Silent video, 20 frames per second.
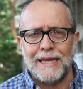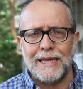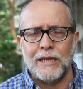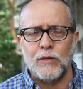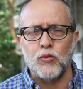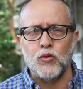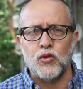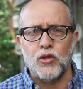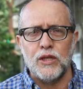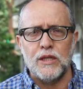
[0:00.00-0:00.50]

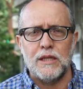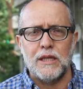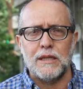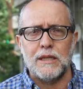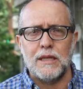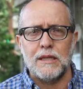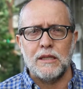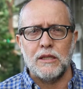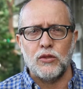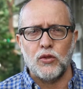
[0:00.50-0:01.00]
Área de
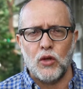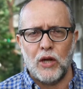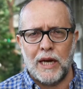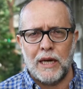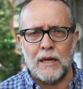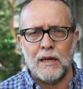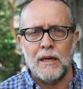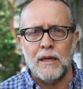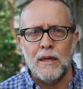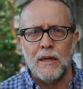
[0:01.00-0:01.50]
Justicia
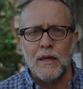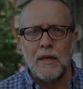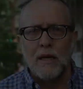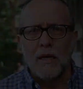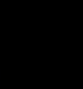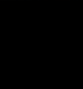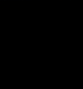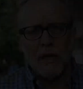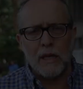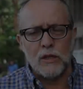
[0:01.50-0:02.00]
Transicional.
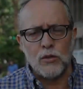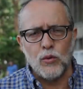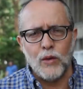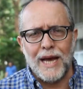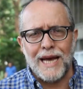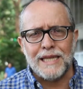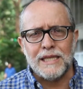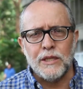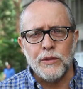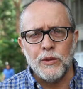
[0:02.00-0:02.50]

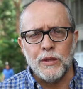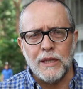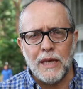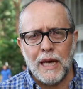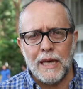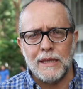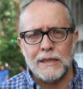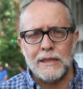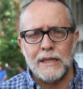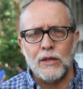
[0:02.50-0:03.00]
Es una
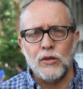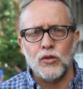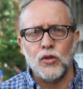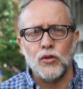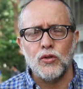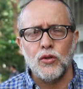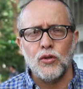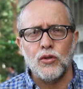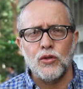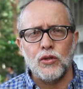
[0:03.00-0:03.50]
actividad que
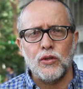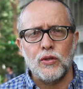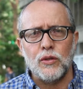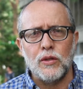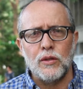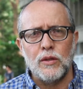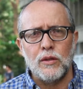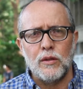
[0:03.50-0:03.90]
nosotros